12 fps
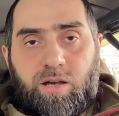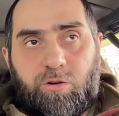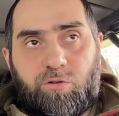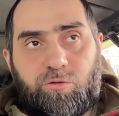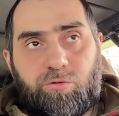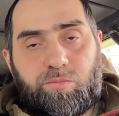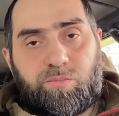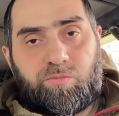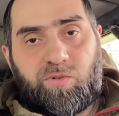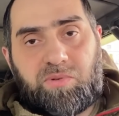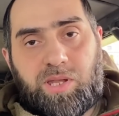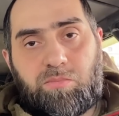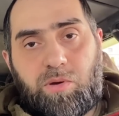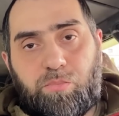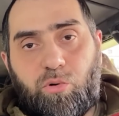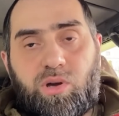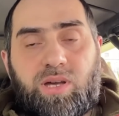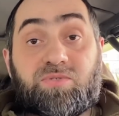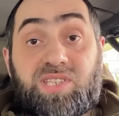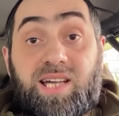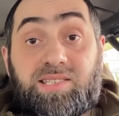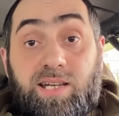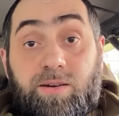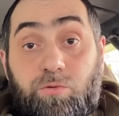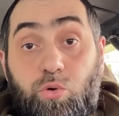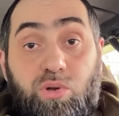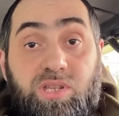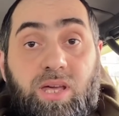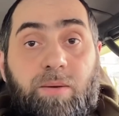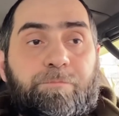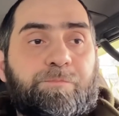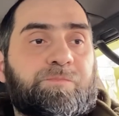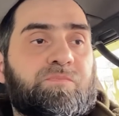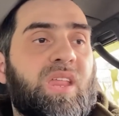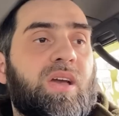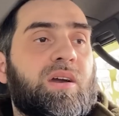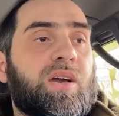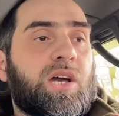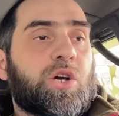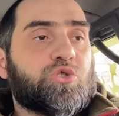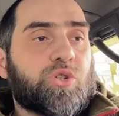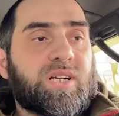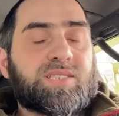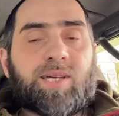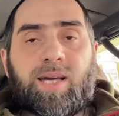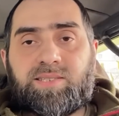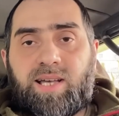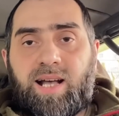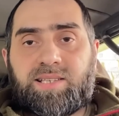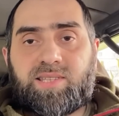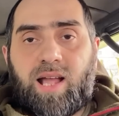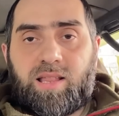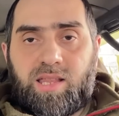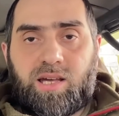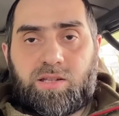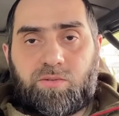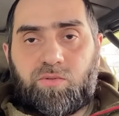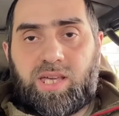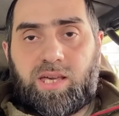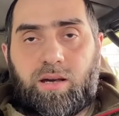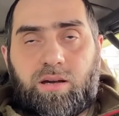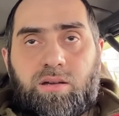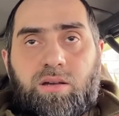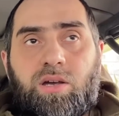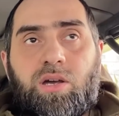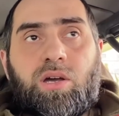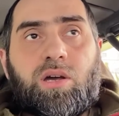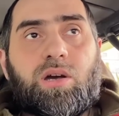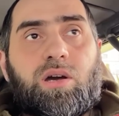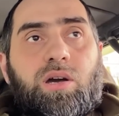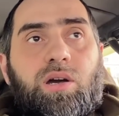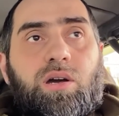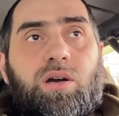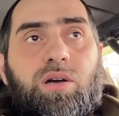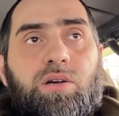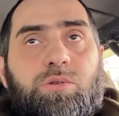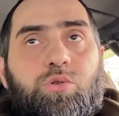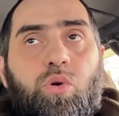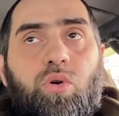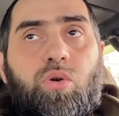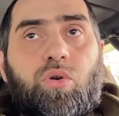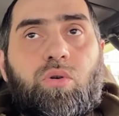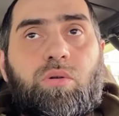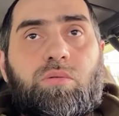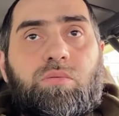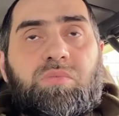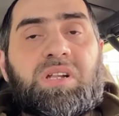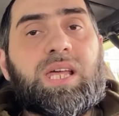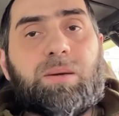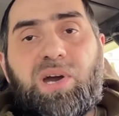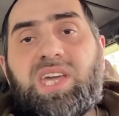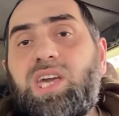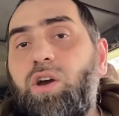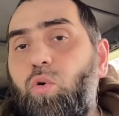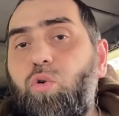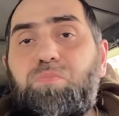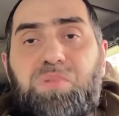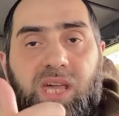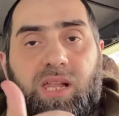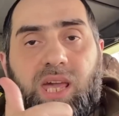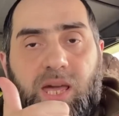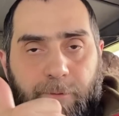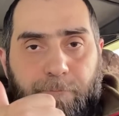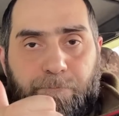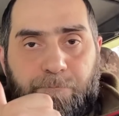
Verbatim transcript: Э, во время боя в зязика в юрте Что касается остальных двоих, э, то либо их убили,